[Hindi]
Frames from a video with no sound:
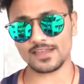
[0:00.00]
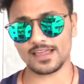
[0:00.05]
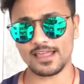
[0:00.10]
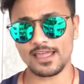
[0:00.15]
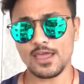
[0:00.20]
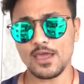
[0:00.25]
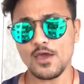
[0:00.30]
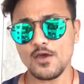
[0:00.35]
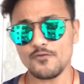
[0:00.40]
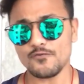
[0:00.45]

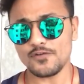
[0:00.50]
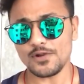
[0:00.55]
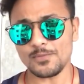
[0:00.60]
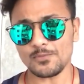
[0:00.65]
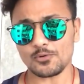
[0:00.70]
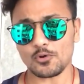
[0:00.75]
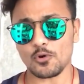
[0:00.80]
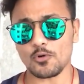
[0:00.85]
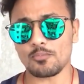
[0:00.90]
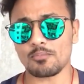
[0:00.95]
से
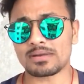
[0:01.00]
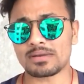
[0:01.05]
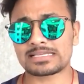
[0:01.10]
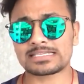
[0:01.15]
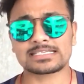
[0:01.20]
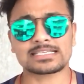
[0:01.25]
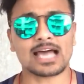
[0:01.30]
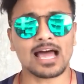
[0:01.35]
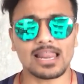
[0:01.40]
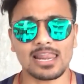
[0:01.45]
फिल्म को
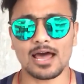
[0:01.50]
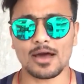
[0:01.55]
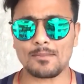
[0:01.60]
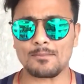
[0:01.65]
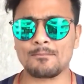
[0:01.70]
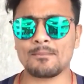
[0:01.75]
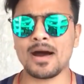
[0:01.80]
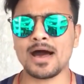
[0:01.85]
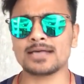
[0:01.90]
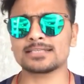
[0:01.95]
मसाला
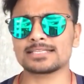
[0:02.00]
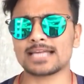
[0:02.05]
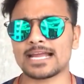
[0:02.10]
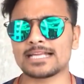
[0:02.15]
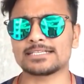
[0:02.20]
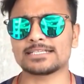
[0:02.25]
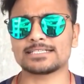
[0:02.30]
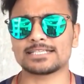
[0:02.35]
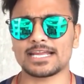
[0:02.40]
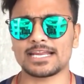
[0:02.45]
मास
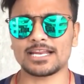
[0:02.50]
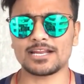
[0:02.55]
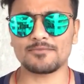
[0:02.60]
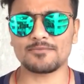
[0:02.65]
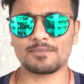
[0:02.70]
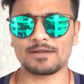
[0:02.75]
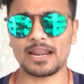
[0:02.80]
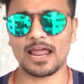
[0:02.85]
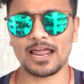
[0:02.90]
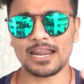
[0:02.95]
एंटरटेनर
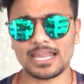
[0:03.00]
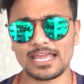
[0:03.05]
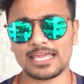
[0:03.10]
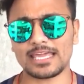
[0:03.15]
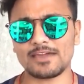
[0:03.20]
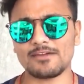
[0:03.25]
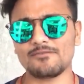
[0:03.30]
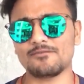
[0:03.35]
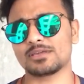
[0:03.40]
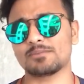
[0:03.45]
बनाने
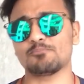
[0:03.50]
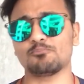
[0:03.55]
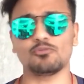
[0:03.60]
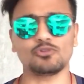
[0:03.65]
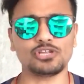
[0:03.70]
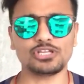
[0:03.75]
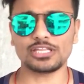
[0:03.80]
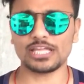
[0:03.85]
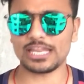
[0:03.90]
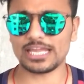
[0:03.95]
की
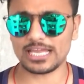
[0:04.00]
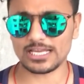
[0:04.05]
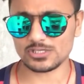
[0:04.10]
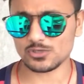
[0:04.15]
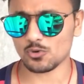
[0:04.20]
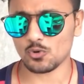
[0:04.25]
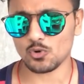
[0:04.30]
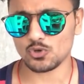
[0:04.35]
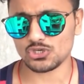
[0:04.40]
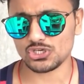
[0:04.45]
पूरी तरीके
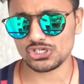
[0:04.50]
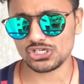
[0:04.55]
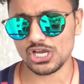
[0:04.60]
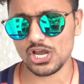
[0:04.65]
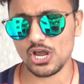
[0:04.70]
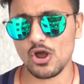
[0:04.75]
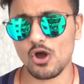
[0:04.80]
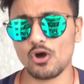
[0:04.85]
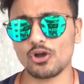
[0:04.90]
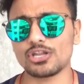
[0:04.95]
से कोशिश
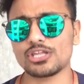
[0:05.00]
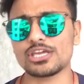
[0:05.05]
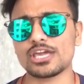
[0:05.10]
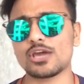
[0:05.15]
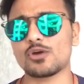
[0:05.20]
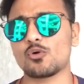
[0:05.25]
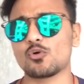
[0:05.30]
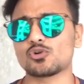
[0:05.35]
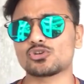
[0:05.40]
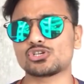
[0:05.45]
है और
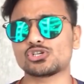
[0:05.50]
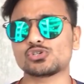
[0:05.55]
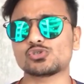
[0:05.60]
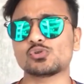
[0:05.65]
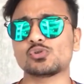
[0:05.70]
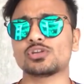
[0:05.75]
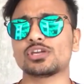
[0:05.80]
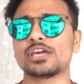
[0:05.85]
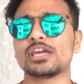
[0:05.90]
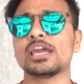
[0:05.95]
ये कोशिश
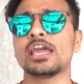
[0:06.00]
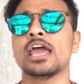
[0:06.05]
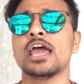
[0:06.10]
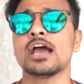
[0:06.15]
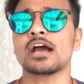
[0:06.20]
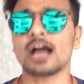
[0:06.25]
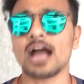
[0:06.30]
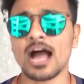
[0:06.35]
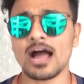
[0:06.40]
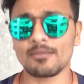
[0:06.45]
उनकी
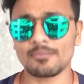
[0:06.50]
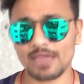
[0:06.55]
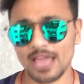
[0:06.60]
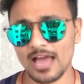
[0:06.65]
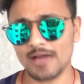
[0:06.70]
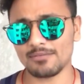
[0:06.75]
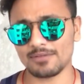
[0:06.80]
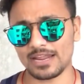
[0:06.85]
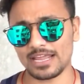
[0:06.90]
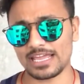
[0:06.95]

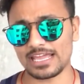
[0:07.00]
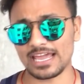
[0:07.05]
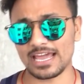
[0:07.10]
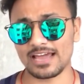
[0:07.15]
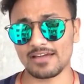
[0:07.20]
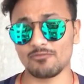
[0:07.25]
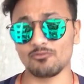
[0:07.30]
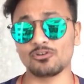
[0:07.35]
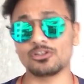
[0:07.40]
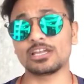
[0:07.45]
कामयाब रही
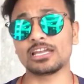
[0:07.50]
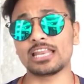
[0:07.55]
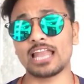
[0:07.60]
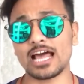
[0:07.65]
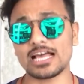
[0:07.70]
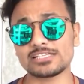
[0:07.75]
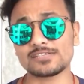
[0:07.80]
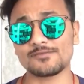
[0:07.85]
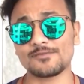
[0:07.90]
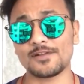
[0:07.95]
है उनकी
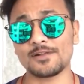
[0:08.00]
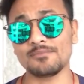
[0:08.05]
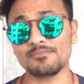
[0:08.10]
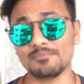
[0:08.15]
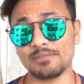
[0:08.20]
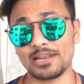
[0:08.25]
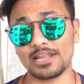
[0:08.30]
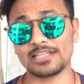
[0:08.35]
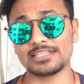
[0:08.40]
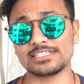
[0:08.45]
लास्ट
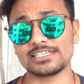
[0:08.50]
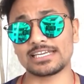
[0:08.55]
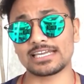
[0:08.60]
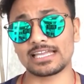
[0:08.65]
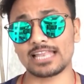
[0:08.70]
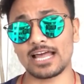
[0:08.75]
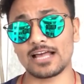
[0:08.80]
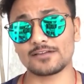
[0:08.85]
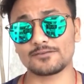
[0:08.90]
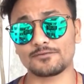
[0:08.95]
फिल्म मिलन जी
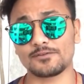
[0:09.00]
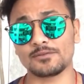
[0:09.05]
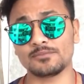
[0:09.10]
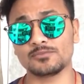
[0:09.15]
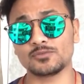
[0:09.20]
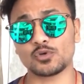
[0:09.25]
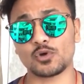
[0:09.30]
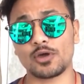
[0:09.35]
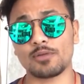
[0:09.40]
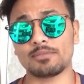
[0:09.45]
की लास्ट
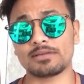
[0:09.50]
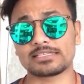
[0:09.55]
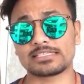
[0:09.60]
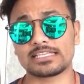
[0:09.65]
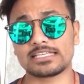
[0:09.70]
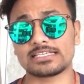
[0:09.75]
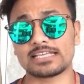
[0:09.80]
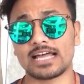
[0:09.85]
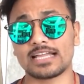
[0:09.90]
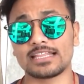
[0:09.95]
फिल्म जो है
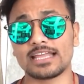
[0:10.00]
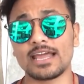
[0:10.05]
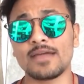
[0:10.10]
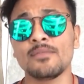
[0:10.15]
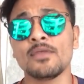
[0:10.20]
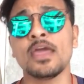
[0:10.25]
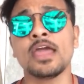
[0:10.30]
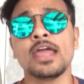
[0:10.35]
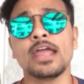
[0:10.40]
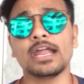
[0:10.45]
मस्ती ज्यादा
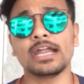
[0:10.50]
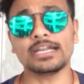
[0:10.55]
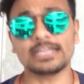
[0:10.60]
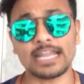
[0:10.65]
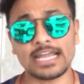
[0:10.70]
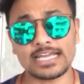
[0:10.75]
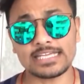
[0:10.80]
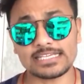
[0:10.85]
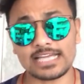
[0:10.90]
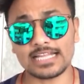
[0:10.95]

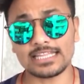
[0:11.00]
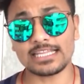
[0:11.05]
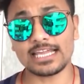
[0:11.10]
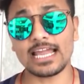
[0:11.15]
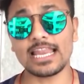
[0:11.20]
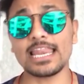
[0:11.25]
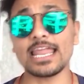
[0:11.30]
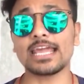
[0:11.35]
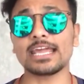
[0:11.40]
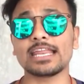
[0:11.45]
हिट नहीं जाती
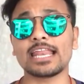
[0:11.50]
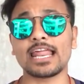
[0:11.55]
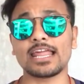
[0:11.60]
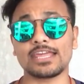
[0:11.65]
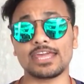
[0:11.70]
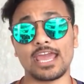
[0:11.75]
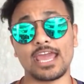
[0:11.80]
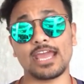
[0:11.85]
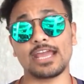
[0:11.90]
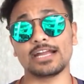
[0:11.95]
है लेकिन
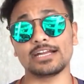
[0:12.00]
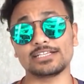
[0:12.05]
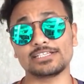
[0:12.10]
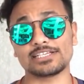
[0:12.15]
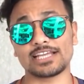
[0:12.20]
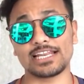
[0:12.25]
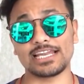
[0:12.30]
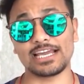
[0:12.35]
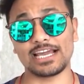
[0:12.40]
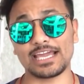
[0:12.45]
ये हिट
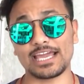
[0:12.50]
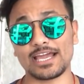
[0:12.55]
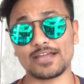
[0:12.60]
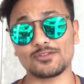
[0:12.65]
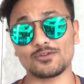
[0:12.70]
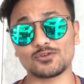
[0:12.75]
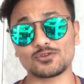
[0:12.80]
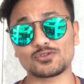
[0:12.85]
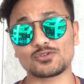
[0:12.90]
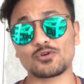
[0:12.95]
चली गई
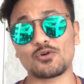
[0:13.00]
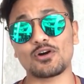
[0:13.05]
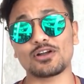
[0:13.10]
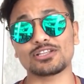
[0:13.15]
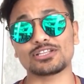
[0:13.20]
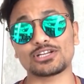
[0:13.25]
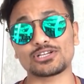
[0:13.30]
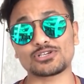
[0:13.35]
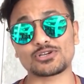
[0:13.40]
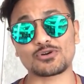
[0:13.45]
है दोस्तों
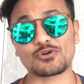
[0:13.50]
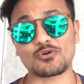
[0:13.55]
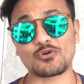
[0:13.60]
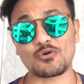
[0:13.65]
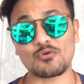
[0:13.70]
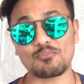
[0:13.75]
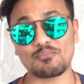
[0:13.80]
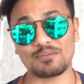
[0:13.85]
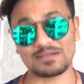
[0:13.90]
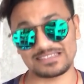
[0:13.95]
और दर्शकों
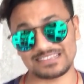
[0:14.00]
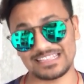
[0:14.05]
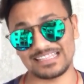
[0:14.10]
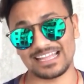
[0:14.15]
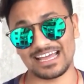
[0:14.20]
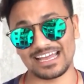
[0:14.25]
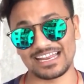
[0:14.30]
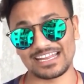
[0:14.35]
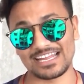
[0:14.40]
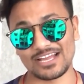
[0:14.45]
को
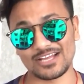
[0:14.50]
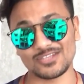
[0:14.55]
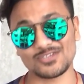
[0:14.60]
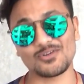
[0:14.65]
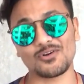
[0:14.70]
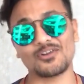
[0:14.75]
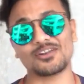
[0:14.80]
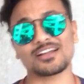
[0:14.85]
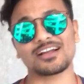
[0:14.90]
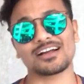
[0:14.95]
पसंद आ रही है
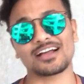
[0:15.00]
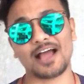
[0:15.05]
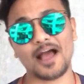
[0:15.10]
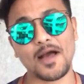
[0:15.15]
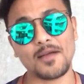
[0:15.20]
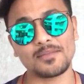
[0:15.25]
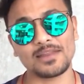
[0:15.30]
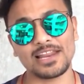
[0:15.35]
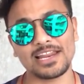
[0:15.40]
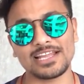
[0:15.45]
जॉन का
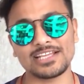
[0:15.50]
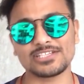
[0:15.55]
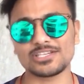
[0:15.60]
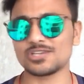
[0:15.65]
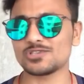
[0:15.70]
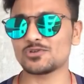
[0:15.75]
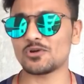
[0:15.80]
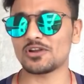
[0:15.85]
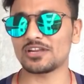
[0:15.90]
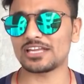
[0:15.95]
काम ले
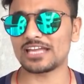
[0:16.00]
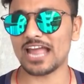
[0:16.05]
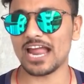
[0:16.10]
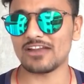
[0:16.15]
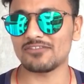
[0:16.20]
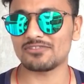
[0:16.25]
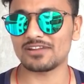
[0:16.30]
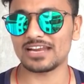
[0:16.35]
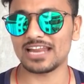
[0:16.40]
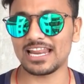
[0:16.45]
लीजिए जॉन की
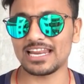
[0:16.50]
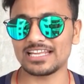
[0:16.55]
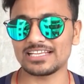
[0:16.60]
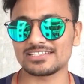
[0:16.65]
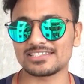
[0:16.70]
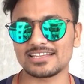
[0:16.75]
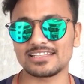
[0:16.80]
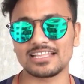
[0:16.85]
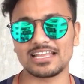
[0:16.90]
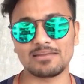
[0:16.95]
एंट्री ले
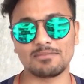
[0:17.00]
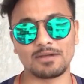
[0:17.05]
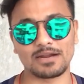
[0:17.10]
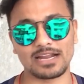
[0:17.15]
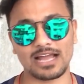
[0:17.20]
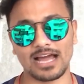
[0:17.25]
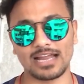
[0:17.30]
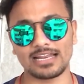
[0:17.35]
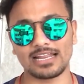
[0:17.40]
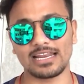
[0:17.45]
लीजिए दिल
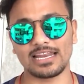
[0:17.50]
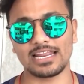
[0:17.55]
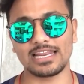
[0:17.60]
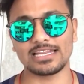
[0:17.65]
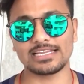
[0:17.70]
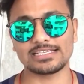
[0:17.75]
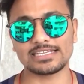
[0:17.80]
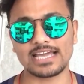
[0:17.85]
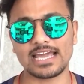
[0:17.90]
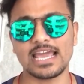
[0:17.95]
गाना ले
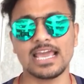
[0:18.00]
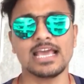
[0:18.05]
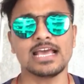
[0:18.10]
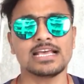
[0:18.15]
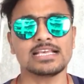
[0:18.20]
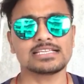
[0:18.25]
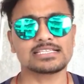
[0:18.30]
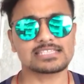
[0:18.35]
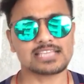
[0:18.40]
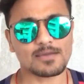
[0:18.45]
लीजिए
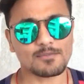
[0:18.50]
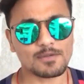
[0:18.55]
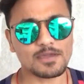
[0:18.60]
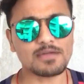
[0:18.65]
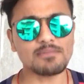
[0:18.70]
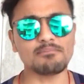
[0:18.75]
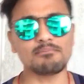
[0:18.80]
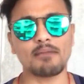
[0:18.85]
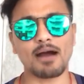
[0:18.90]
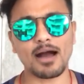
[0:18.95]

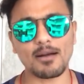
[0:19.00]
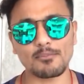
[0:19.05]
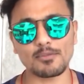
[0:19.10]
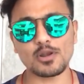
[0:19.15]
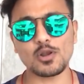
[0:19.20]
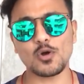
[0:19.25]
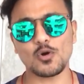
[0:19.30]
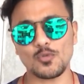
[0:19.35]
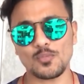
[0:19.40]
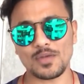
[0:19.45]
सभी
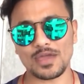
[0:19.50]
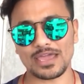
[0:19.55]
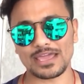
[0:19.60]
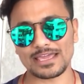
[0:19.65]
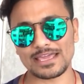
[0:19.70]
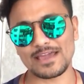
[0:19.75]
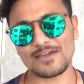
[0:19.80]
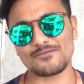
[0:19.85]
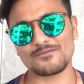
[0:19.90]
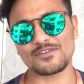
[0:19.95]
मामलों में
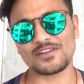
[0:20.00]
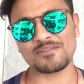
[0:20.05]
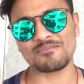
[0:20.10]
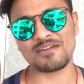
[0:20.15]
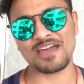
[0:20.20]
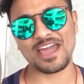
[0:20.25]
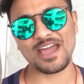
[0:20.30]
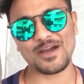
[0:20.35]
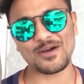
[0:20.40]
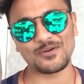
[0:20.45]
ये
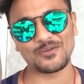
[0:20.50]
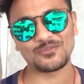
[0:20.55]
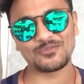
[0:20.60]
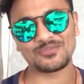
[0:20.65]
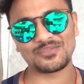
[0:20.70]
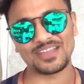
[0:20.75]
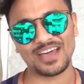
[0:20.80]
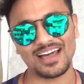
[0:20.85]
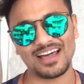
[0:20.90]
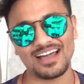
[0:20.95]
फिल्म है
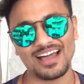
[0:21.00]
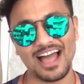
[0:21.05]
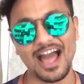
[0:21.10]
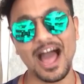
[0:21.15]
उमदा